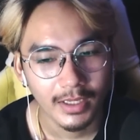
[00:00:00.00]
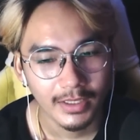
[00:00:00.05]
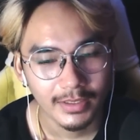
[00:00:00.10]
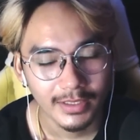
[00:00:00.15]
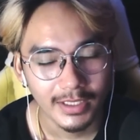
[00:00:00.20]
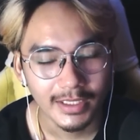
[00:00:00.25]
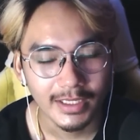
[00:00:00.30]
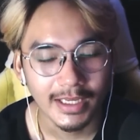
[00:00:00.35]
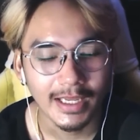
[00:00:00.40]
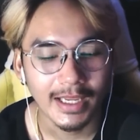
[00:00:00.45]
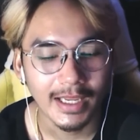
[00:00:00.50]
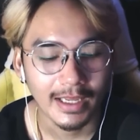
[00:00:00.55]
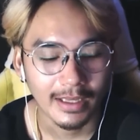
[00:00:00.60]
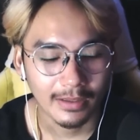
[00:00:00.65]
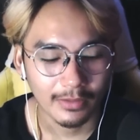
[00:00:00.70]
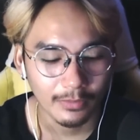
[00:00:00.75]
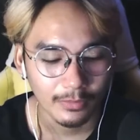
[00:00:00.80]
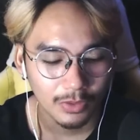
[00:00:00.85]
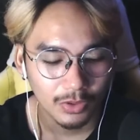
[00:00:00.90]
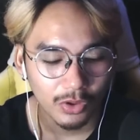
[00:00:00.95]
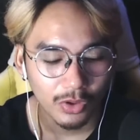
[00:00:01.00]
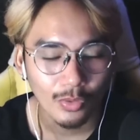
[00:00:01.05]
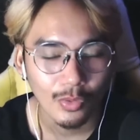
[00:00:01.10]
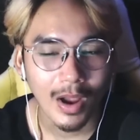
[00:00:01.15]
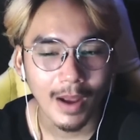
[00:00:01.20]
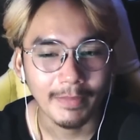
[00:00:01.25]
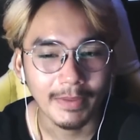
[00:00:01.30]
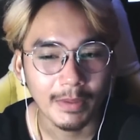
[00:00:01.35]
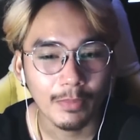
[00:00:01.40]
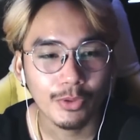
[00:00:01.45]
ทีนี้ด้วยค
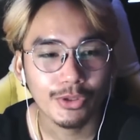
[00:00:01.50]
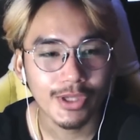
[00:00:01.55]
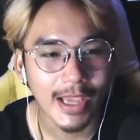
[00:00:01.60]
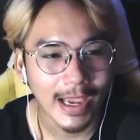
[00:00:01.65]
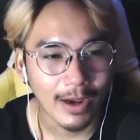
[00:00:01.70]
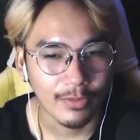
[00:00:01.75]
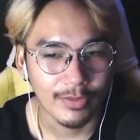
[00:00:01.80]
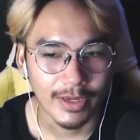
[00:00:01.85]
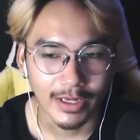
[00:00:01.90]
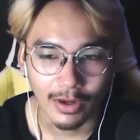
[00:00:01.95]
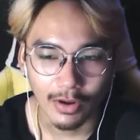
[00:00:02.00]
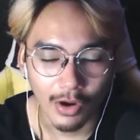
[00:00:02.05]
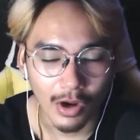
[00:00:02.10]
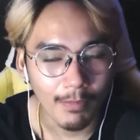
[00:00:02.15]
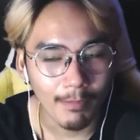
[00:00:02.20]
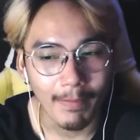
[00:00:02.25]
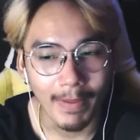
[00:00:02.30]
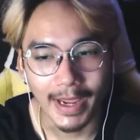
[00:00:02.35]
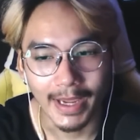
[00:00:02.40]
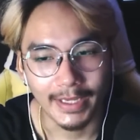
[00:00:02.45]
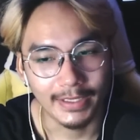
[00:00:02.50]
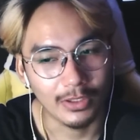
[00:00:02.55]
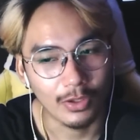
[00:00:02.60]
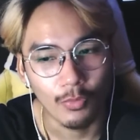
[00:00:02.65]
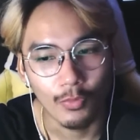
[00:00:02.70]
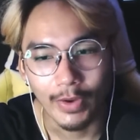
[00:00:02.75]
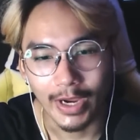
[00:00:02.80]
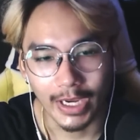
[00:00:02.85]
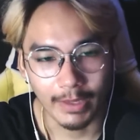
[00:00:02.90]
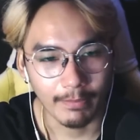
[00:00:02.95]
วามที่ผู้ชายคนนี้เขาก็ไปตะ
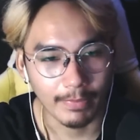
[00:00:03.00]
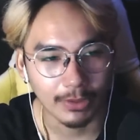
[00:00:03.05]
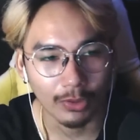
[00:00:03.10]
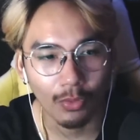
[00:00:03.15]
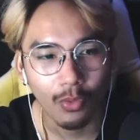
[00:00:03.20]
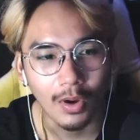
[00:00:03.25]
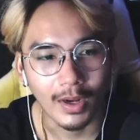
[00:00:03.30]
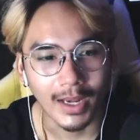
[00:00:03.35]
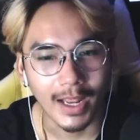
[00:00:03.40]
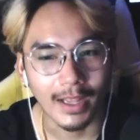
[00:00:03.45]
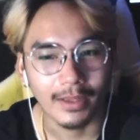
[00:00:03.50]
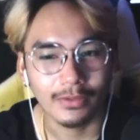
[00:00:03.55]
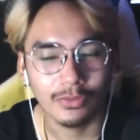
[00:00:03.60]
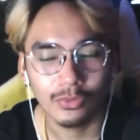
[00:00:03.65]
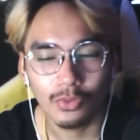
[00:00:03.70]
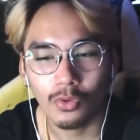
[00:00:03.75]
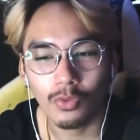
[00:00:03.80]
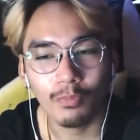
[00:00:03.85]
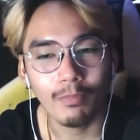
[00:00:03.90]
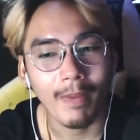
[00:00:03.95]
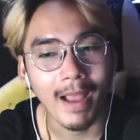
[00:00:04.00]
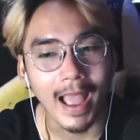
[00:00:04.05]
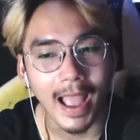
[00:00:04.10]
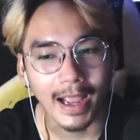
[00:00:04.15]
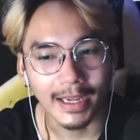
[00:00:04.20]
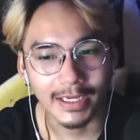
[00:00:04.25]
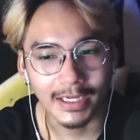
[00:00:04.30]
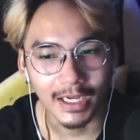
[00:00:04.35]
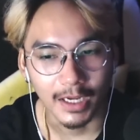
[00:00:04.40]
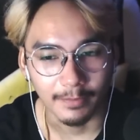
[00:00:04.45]
เวนมาทั่วแล้วทุกป่า
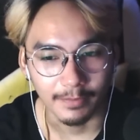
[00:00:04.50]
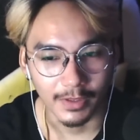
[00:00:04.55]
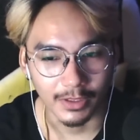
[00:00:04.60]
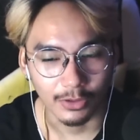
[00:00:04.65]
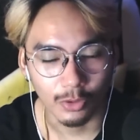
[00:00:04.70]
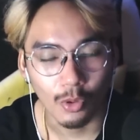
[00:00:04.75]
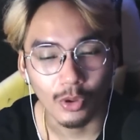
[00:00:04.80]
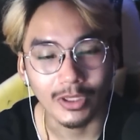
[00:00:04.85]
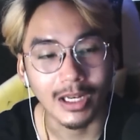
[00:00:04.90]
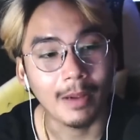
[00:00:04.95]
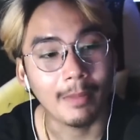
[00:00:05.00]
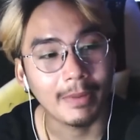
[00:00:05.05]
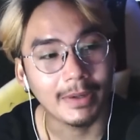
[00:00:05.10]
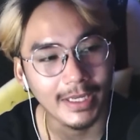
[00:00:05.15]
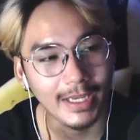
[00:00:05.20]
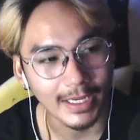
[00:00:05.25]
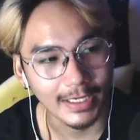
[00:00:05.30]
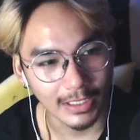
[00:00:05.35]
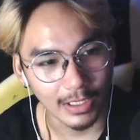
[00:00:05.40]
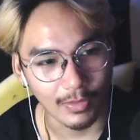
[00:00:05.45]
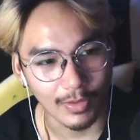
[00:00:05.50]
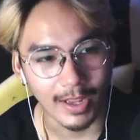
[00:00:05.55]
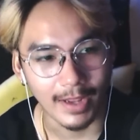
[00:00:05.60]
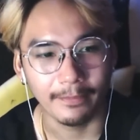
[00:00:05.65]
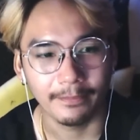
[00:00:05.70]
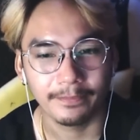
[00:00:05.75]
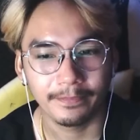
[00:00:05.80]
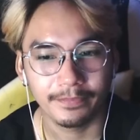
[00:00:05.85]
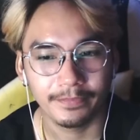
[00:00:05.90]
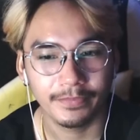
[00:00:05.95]
เกือบจะทั่วทั้งประเทศเขาแล้ว
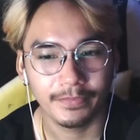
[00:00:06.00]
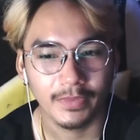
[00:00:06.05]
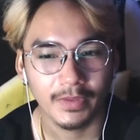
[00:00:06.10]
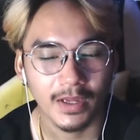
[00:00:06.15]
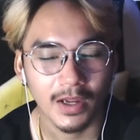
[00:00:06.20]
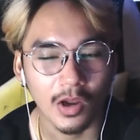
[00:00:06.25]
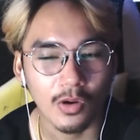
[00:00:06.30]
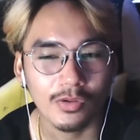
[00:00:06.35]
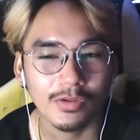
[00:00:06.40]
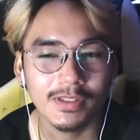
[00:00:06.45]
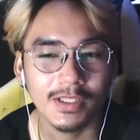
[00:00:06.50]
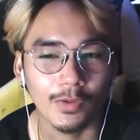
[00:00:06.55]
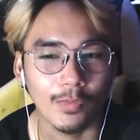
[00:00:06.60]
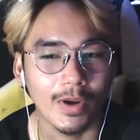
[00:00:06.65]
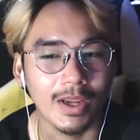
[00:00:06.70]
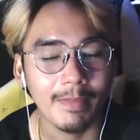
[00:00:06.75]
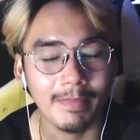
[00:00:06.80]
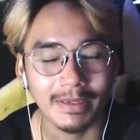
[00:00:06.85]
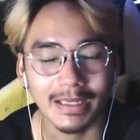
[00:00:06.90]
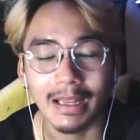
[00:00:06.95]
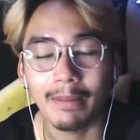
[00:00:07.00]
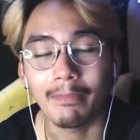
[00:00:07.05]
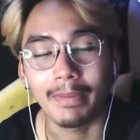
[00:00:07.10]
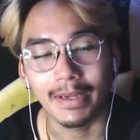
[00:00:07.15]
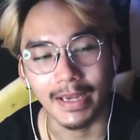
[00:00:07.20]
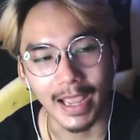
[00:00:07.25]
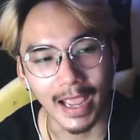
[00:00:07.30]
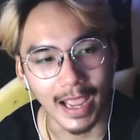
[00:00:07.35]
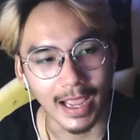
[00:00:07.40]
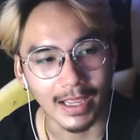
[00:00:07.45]
ก็รู้สึกว่าให้มันธรรม
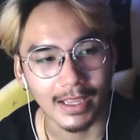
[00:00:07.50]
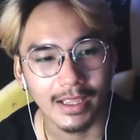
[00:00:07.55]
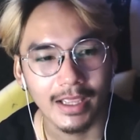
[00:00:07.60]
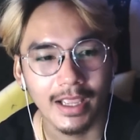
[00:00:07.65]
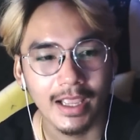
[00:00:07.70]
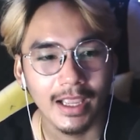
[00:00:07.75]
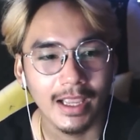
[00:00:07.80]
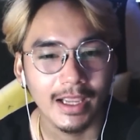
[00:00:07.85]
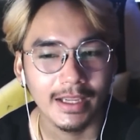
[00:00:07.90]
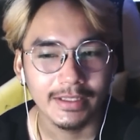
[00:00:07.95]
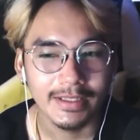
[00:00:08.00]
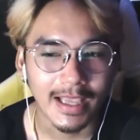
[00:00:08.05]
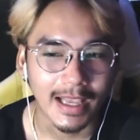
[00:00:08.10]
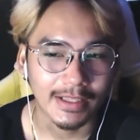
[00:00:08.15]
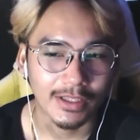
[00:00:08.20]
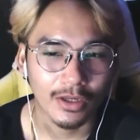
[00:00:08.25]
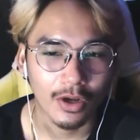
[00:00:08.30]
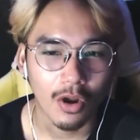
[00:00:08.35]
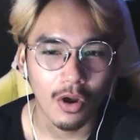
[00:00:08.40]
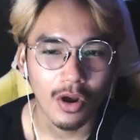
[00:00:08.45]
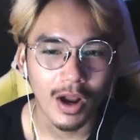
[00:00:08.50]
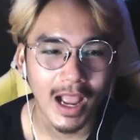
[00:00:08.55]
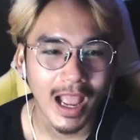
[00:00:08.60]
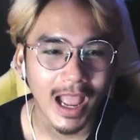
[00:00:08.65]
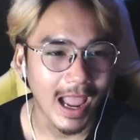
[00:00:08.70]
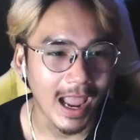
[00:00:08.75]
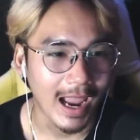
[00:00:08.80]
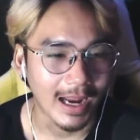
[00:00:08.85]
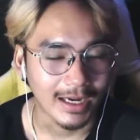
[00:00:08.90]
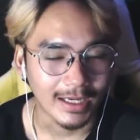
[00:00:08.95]
ดาอยากจะลอง
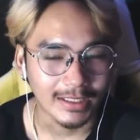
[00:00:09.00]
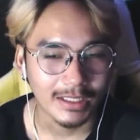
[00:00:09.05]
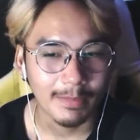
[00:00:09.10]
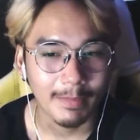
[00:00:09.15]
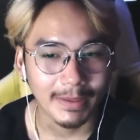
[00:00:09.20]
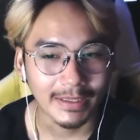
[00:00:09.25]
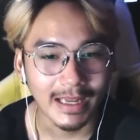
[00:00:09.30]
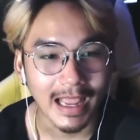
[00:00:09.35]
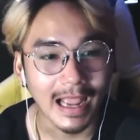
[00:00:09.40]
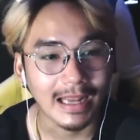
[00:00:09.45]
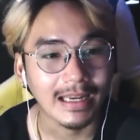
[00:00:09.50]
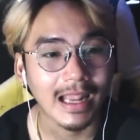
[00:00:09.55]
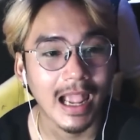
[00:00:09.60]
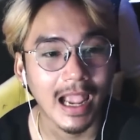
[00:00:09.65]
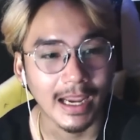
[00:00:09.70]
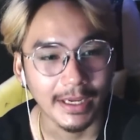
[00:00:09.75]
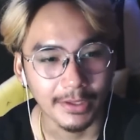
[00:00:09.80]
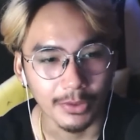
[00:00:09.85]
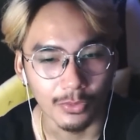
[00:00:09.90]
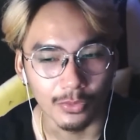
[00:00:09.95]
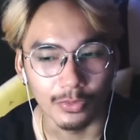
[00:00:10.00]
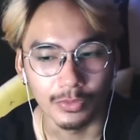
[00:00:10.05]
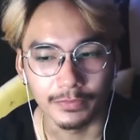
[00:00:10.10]
หาอะไรที่มันท้าทายดู